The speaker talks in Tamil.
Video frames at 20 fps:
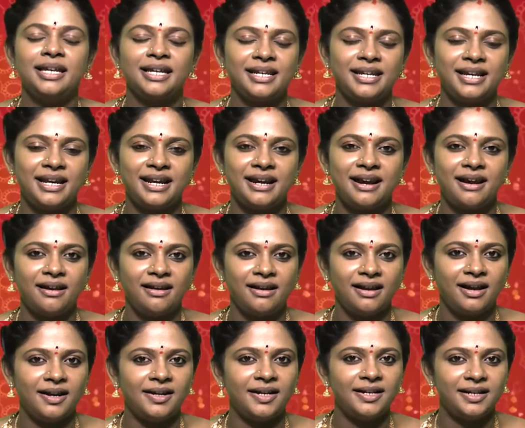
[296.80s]
இன்றைய
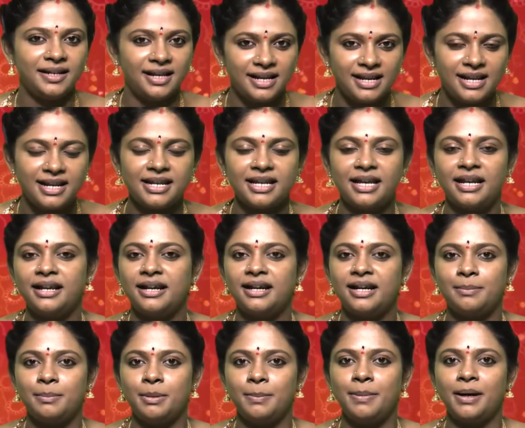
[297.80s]
நாளுக்கான நல்ல
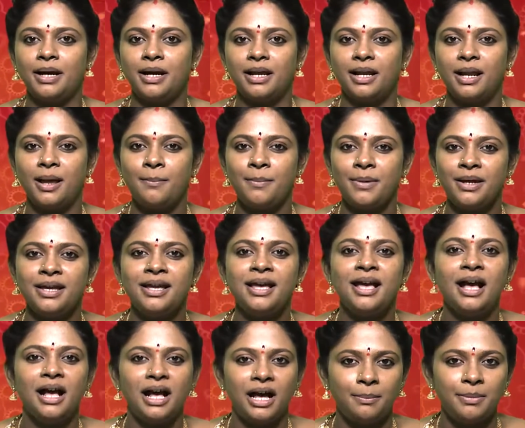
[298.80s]
நேரங்களை இப்போ பார்க்கலாம்
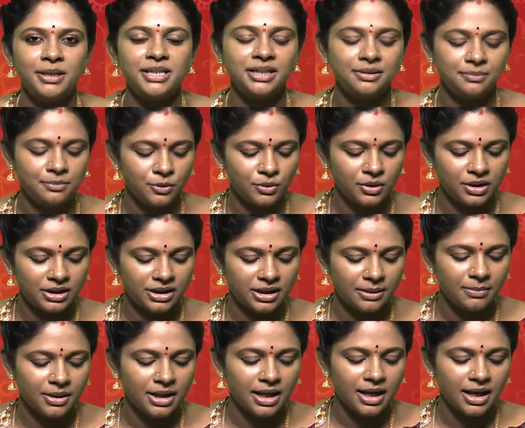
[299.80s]
அபிஜித் முகூர்த்தம்